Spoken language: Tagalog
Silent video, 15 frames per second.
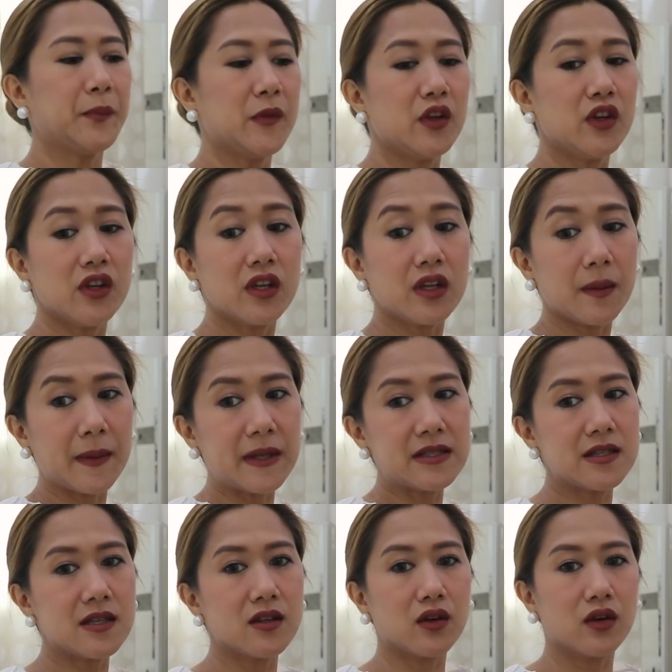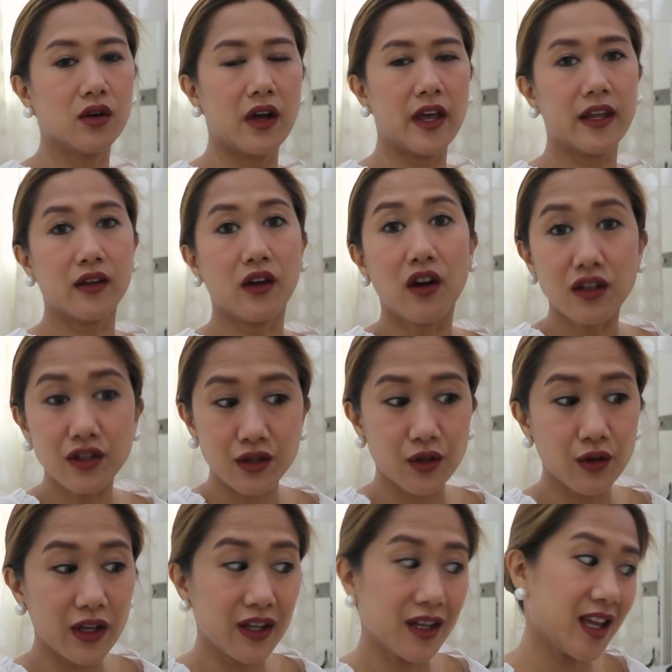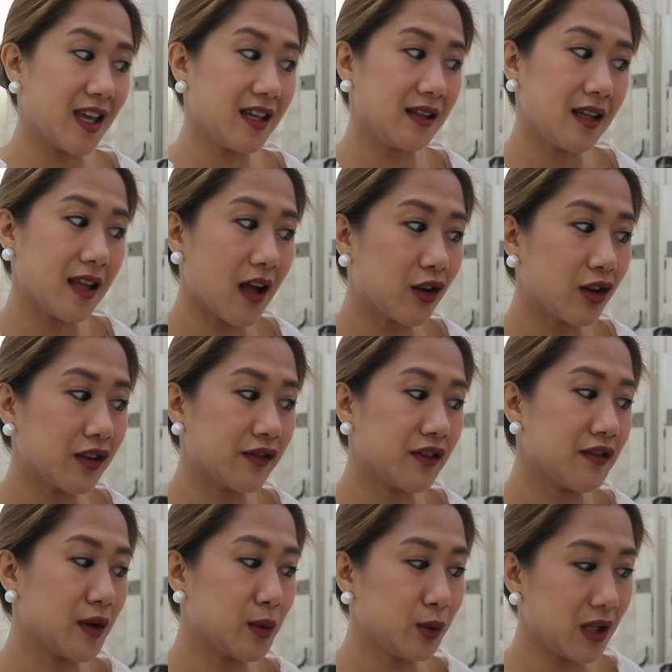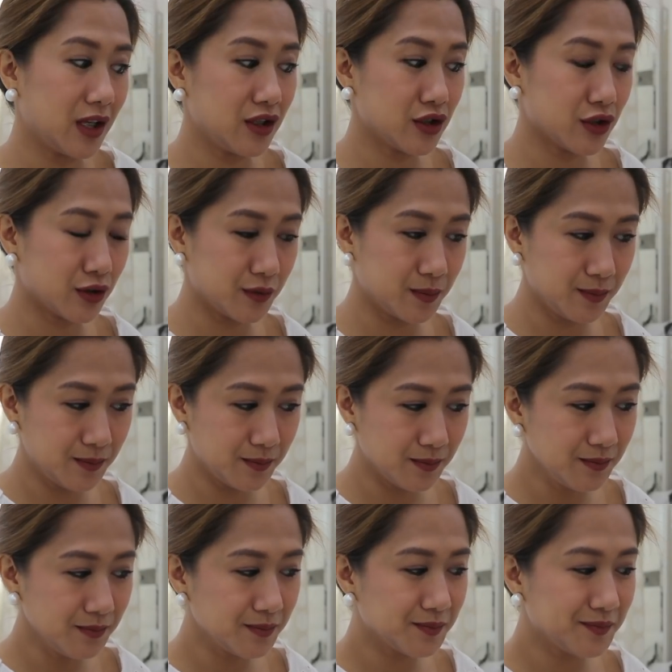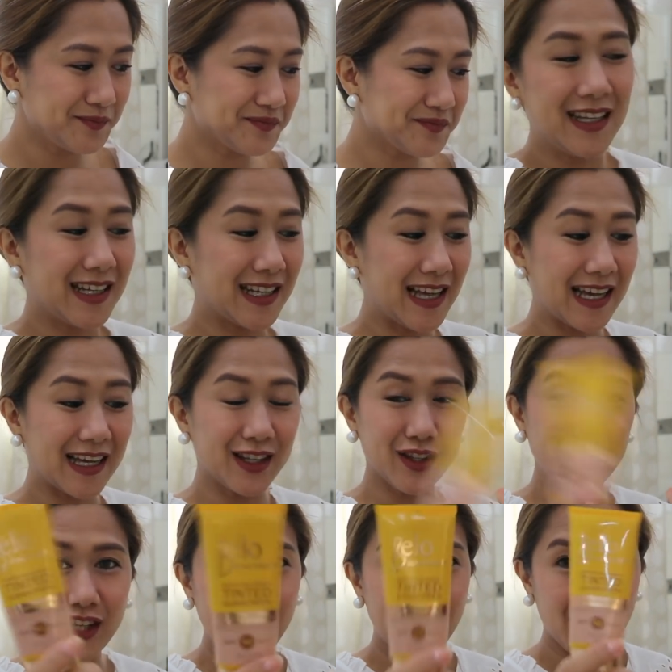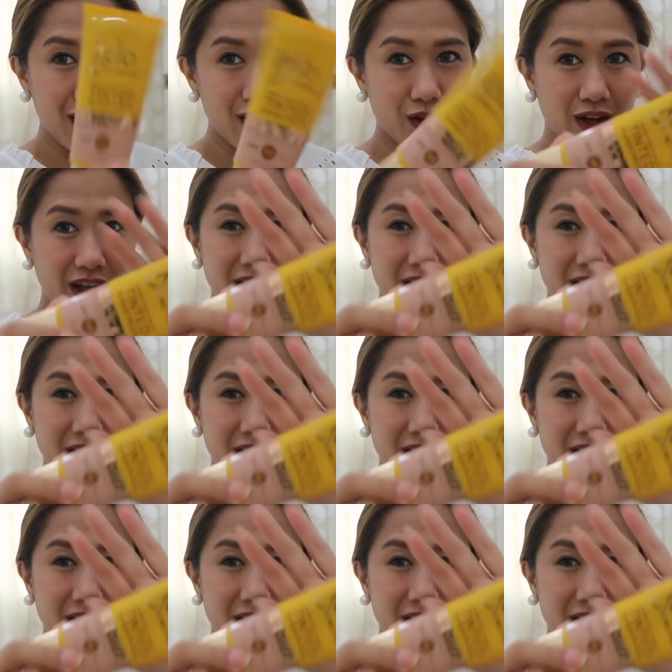Yun yung napansin ko. And also, ayun nga, hindi na ako nagpa-foundation. Nagaganito na lang ako.